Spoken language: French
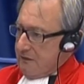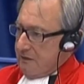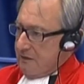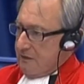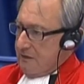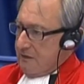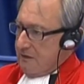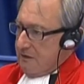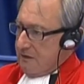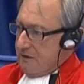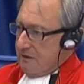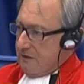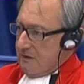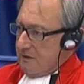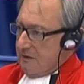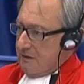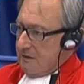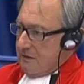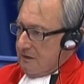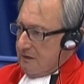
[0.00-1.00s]
ou,
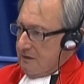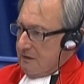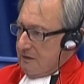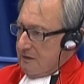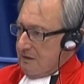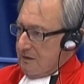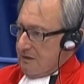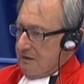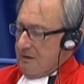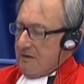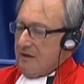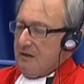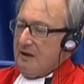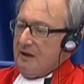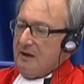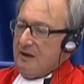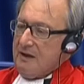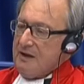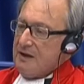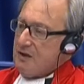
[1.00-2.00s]
dans le cas
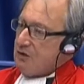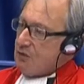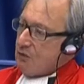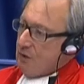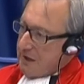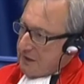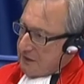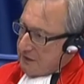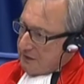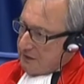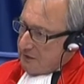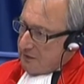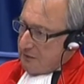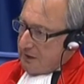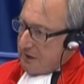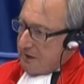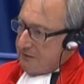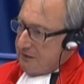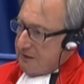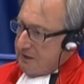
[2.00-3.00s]
contraire, vous
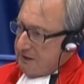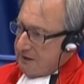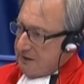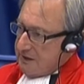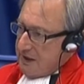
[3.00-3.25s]
pouvez